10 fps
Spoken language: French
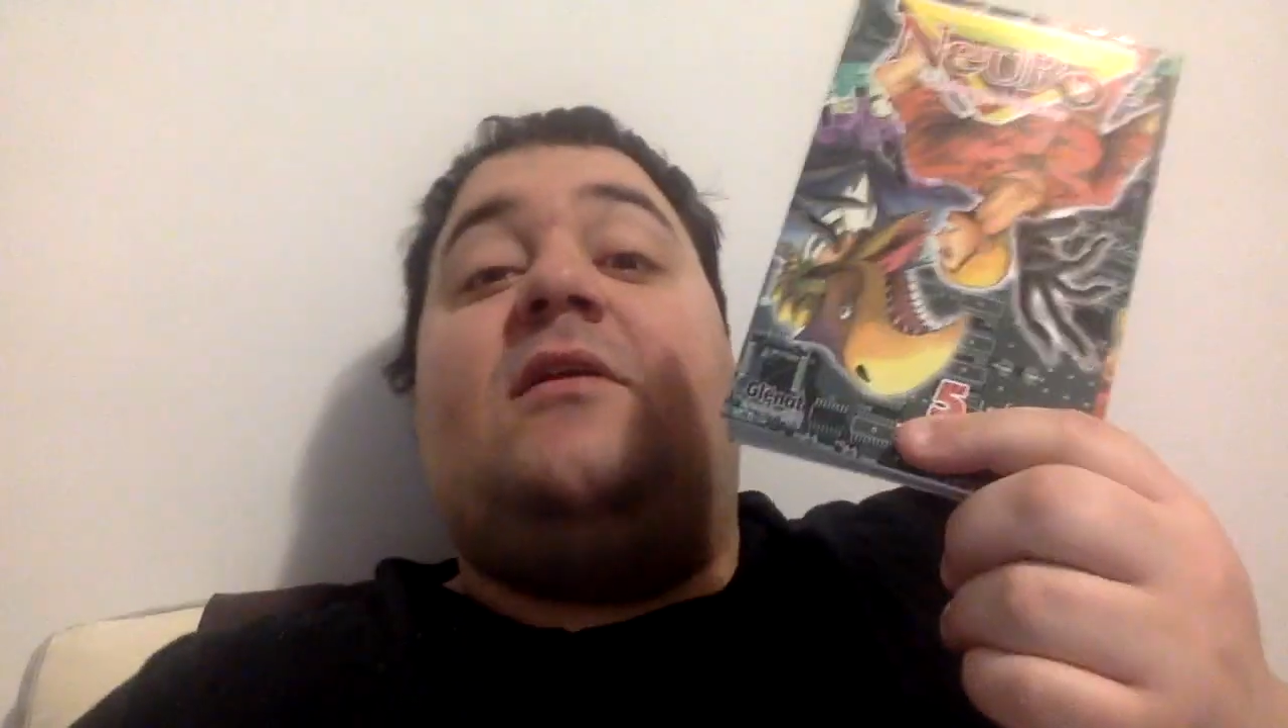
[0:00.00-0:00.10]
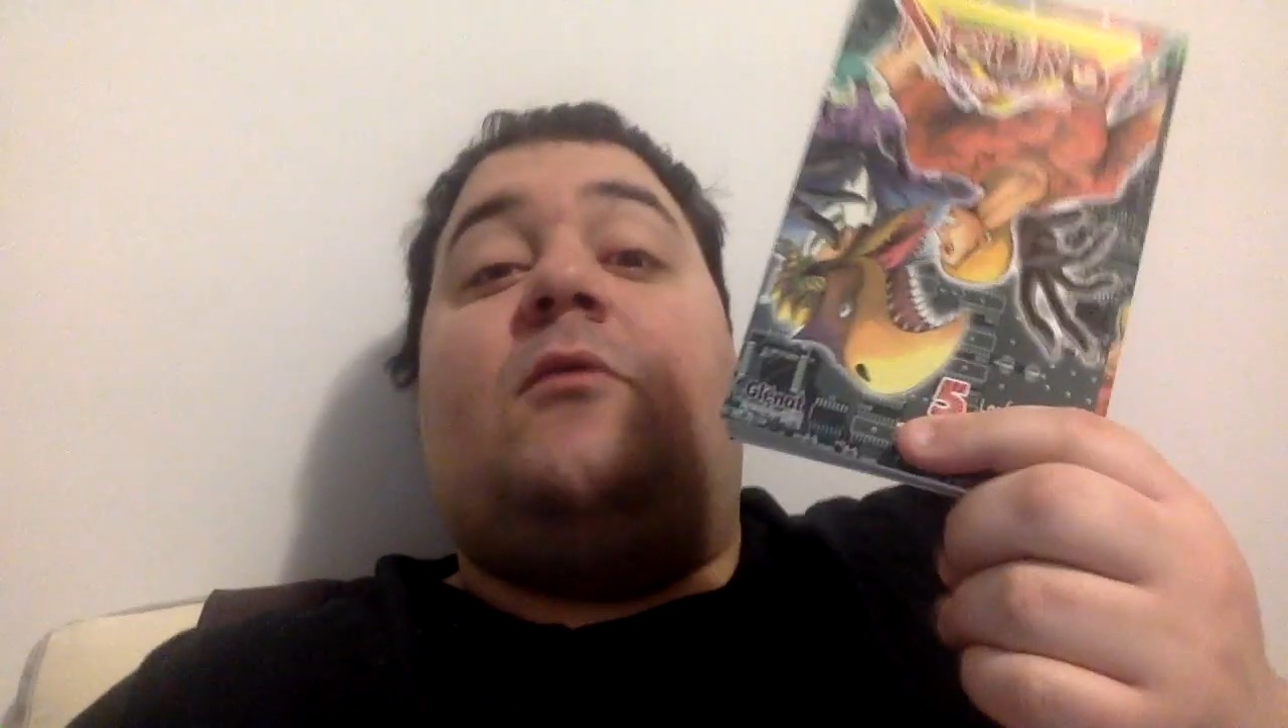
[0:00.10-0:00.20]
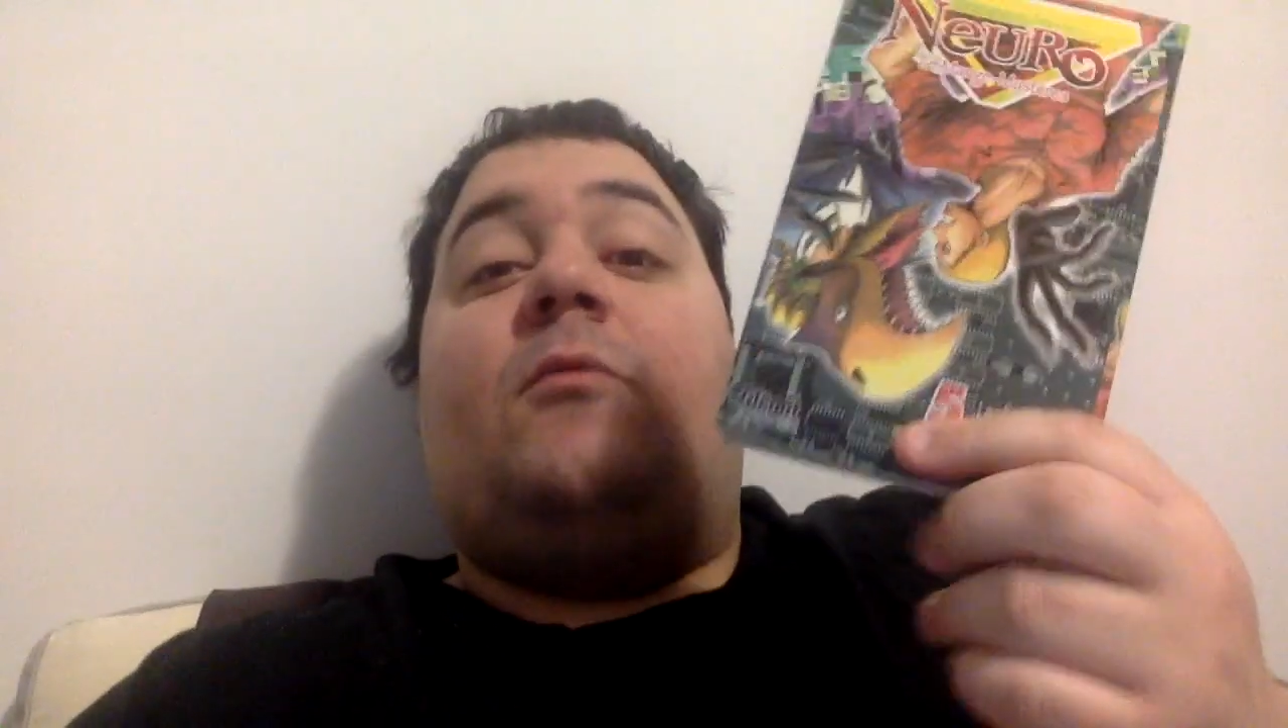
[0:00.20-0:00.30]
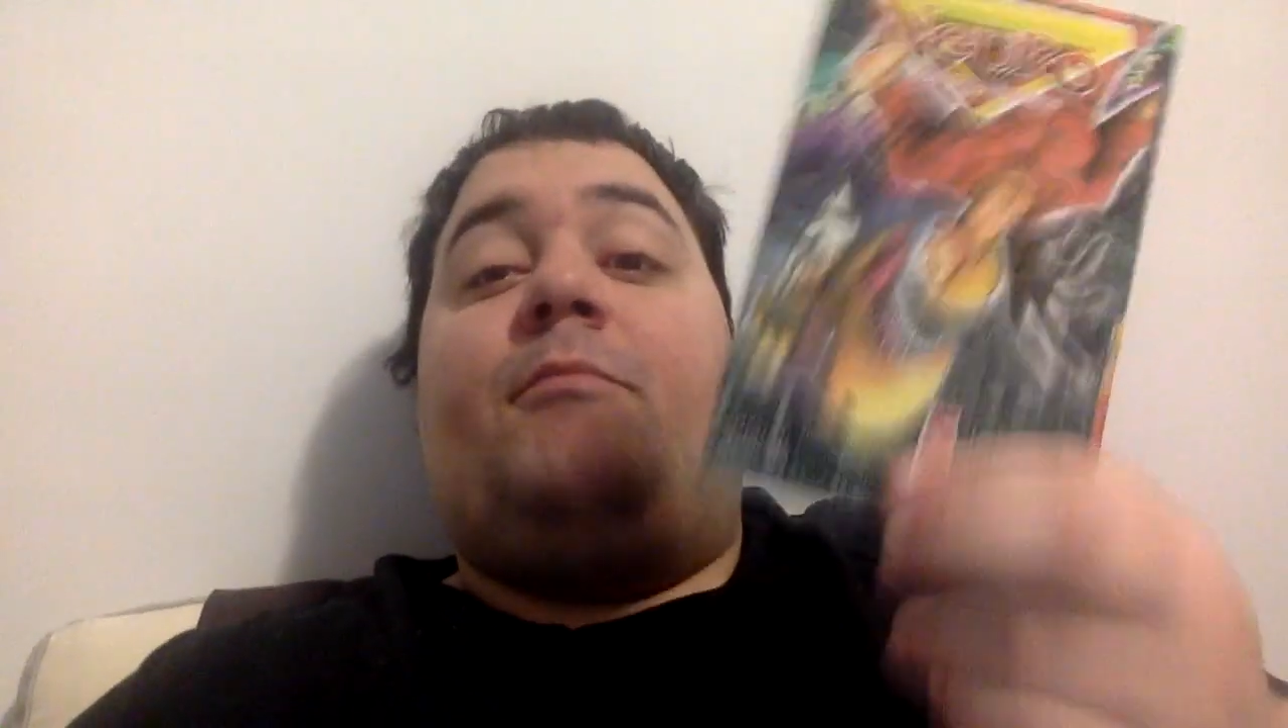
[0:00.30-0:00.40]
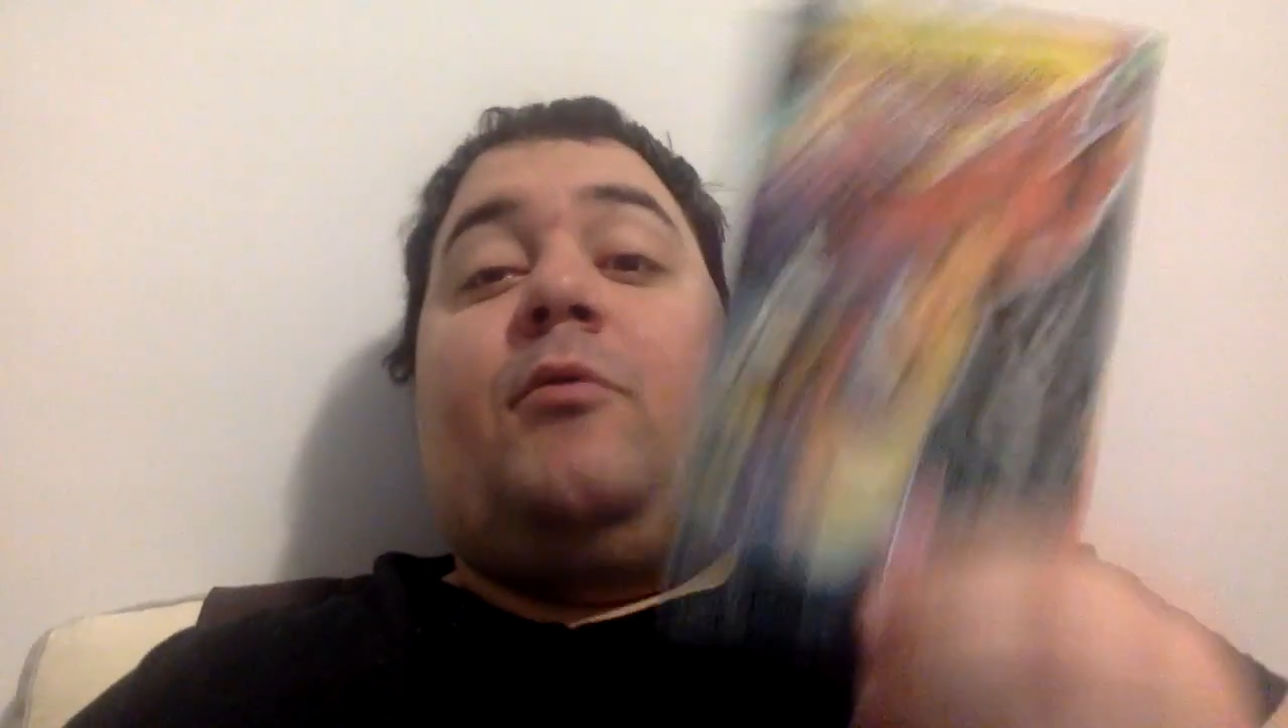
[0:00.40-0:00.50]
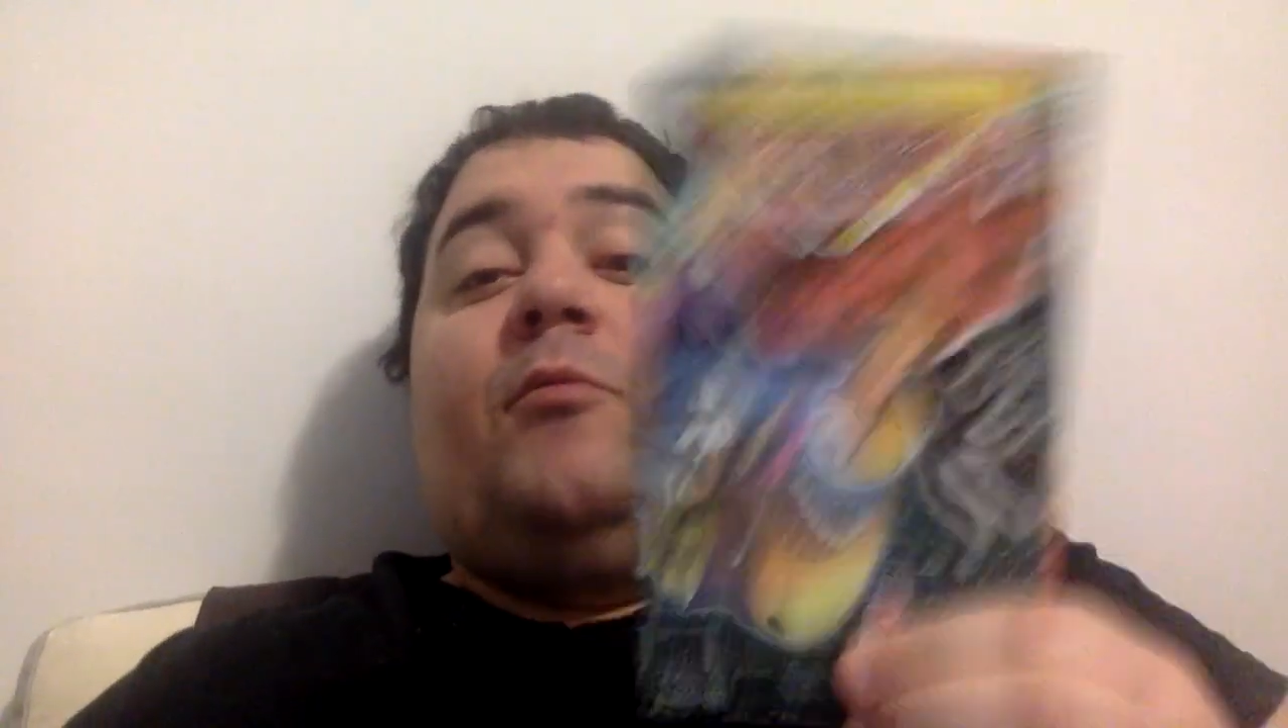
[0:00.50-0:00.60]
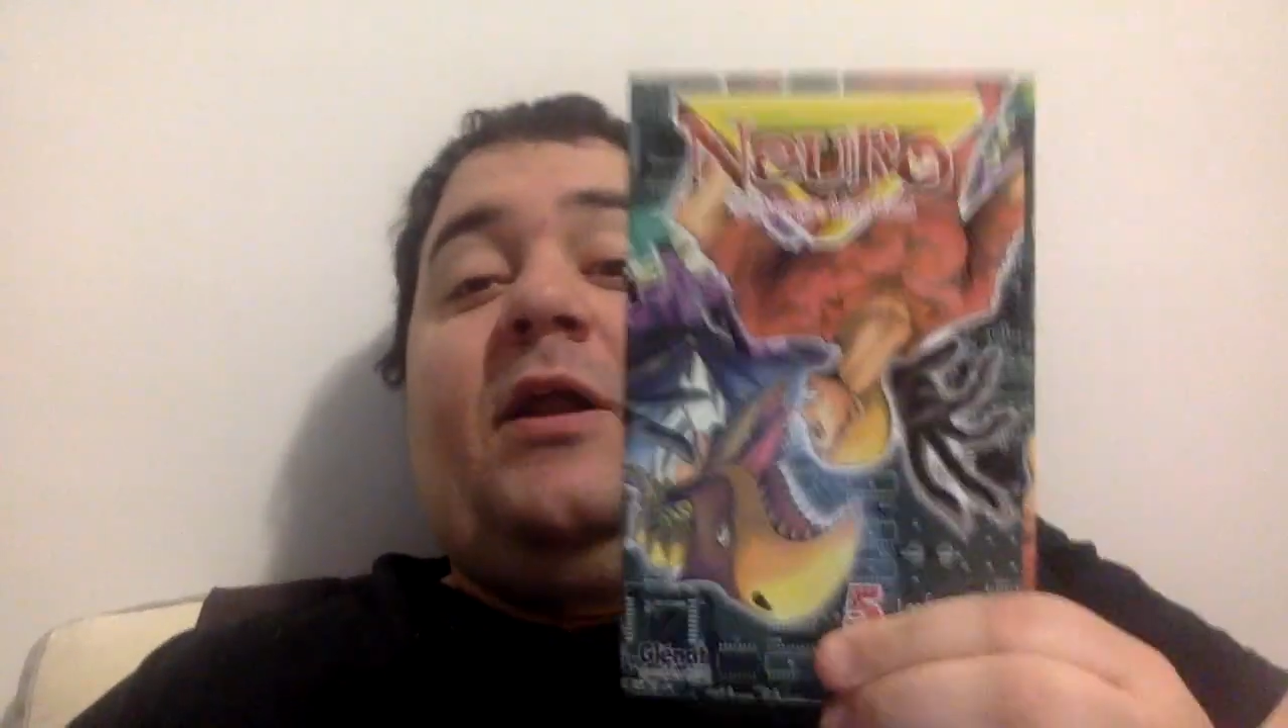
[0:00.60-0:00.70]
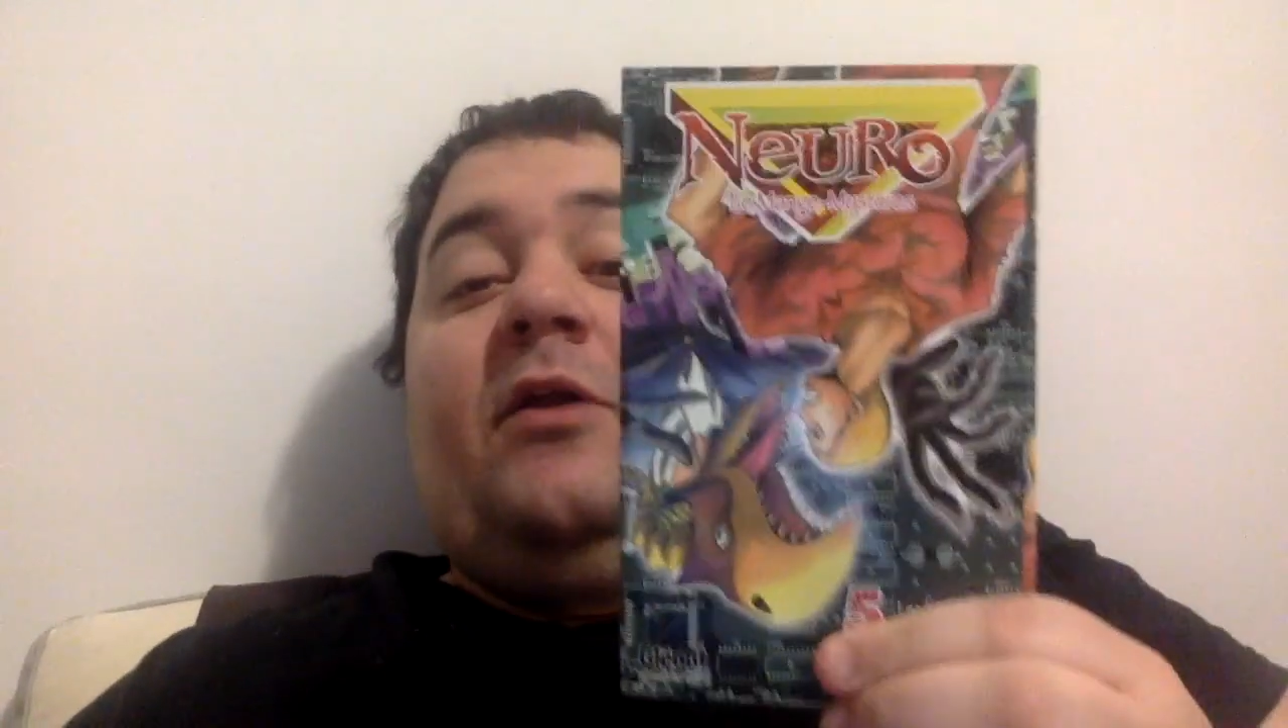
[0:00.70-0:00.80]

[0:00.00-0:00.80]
Donc, pour moi,